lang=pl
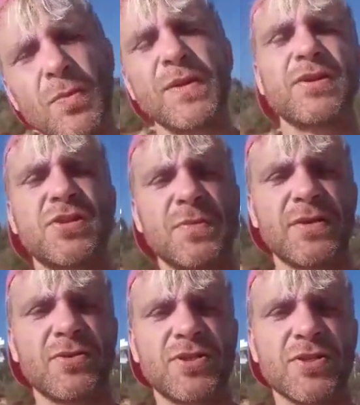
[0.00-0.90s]
to będę
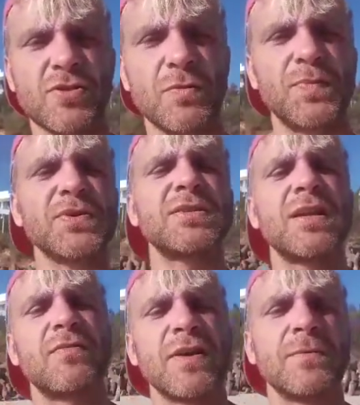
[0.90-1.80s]
się bardzo cieszył.
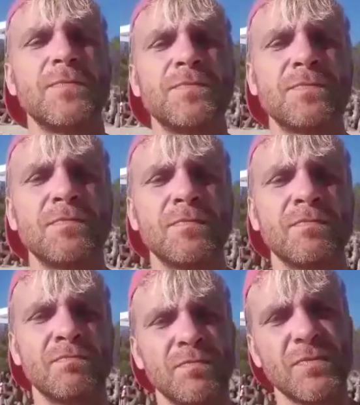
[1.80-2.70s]
Pozdrawiam,
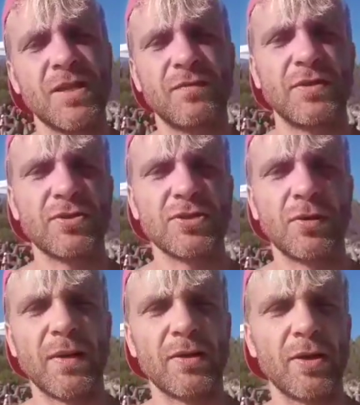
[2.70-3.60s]
Dawid
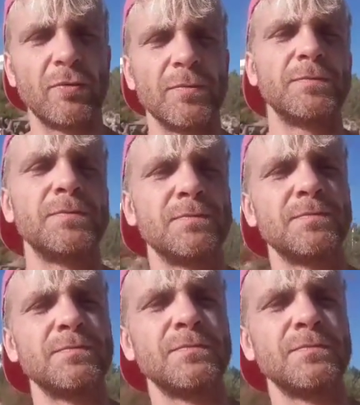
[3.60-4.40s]
Ozdoba. Yo!